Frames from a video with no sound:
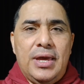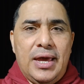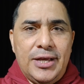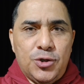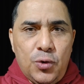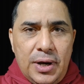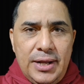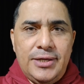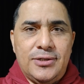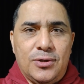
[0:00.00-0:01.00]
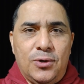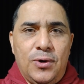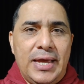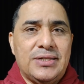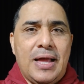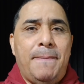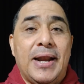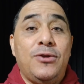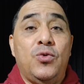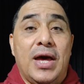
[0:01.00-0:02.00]
que Jesucristo está
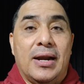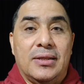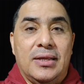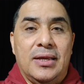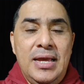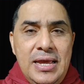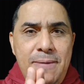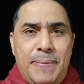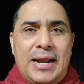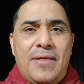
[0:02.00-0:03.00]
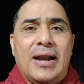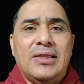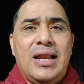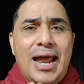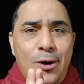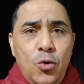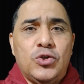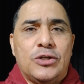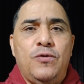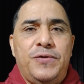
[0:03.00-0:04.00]
para ayudarte y para darte las
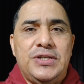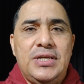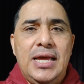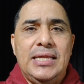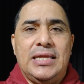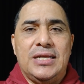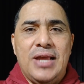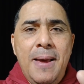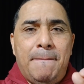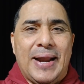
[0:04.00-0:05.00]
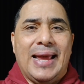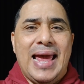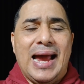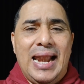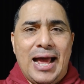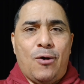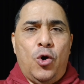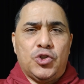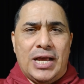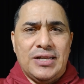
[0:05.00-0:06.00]
luces suficientes para que hagas las
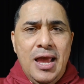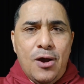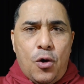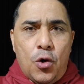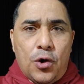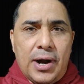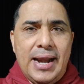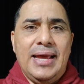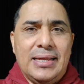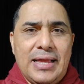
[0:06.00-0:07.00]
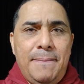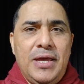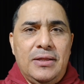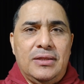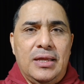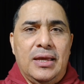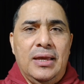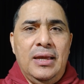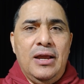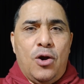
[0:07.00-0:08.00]
cosas
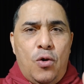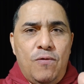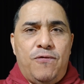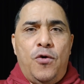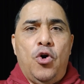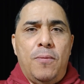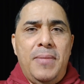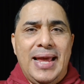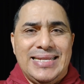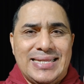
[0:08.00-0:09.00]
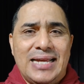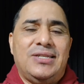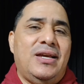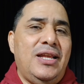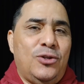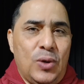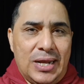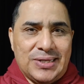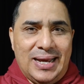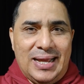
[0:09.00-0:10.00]
correctamente conforme está escrito
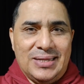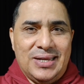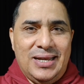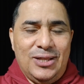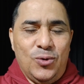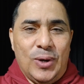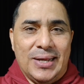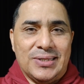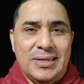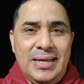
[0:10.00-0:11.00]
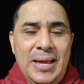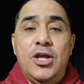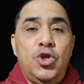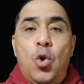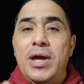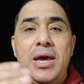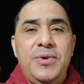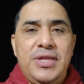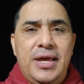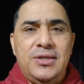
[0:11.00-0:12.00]
en las Sagradas Escrituras. No hay
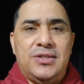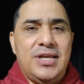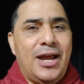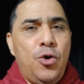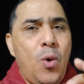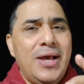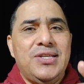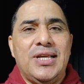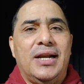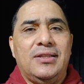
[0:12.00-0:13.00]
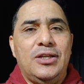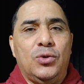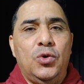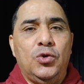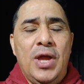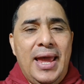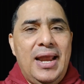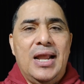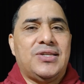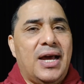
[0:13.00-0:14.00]
evidencia, no hay certitud
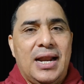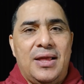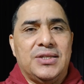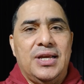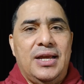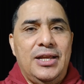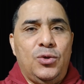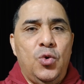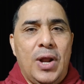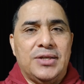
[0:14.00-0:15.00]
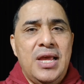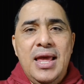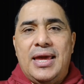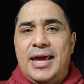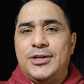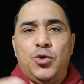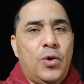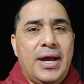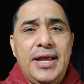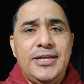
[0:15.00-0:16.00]
en las Sagradas Escrituras que
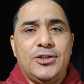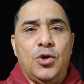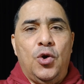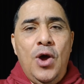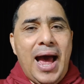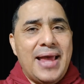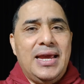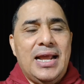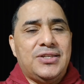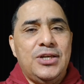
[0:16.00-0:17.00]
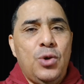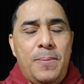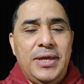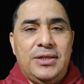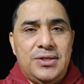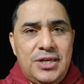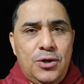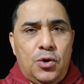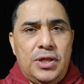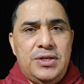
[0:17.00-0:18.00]
Jesucristo haya nacido el
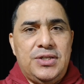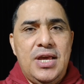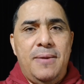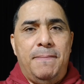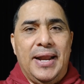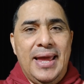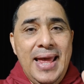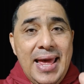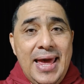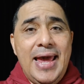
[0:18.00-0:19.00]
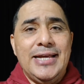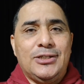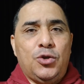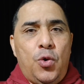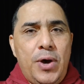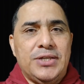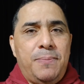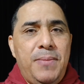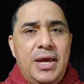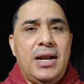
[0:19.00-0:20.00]
25 de diciembre. Esto es
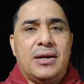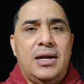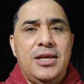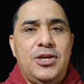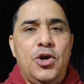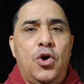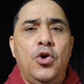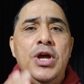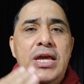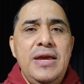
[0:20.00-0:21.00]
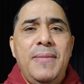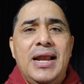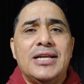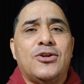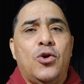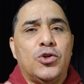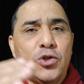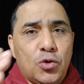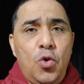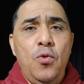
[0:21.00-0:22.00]
mera religión y meras
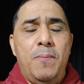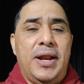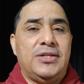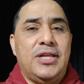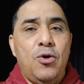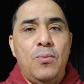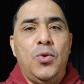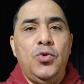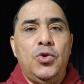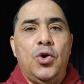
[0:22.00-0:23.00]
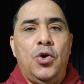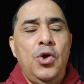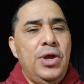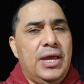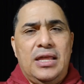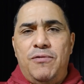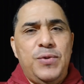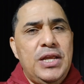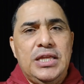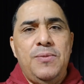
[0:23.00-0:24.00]
costumbres de un mundo que
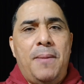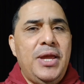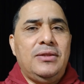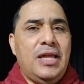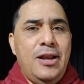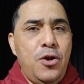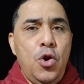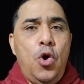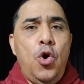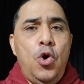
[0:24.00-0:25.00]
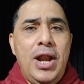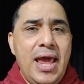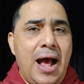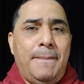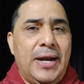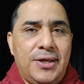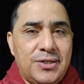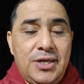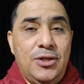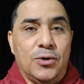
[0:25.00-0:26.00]
definitivamente no le ha
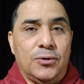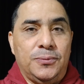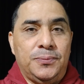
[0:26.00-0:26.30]
amanecido.